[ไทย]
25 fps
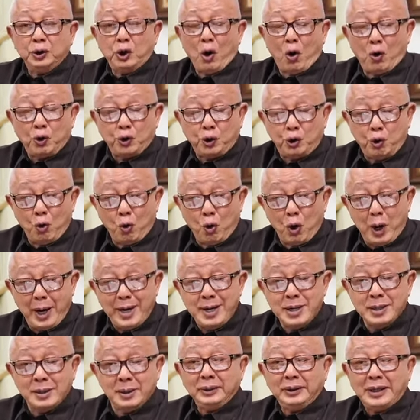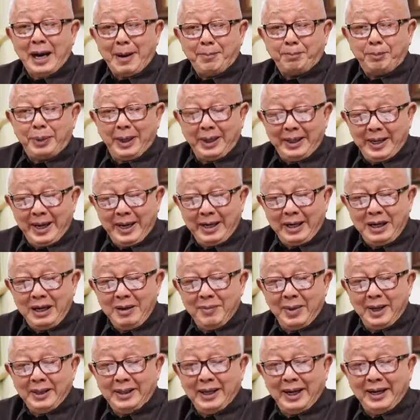ชกฉวยจับประเด็นที่
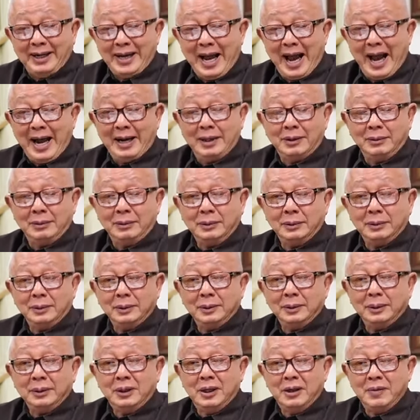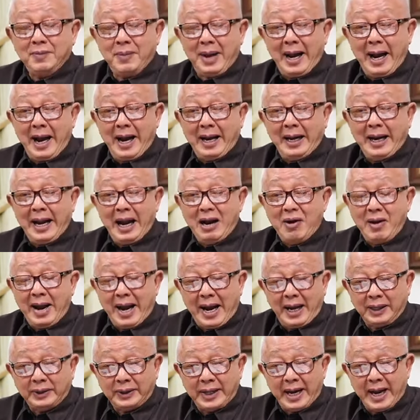มันจะดังขึ้นมาแล้วหา
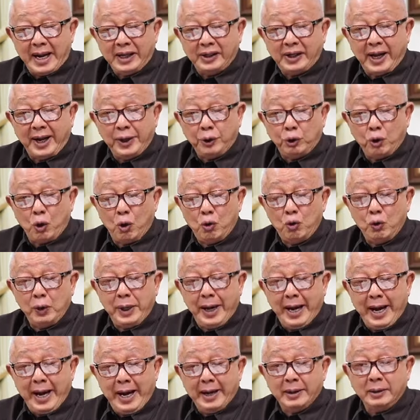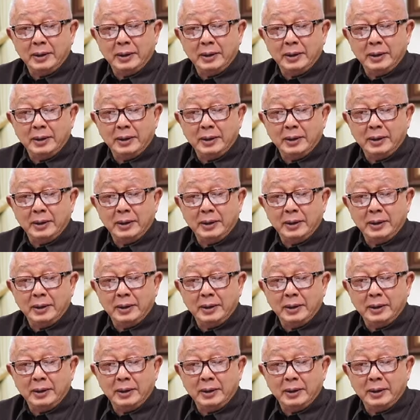แสงใส่ตัวคุณเอง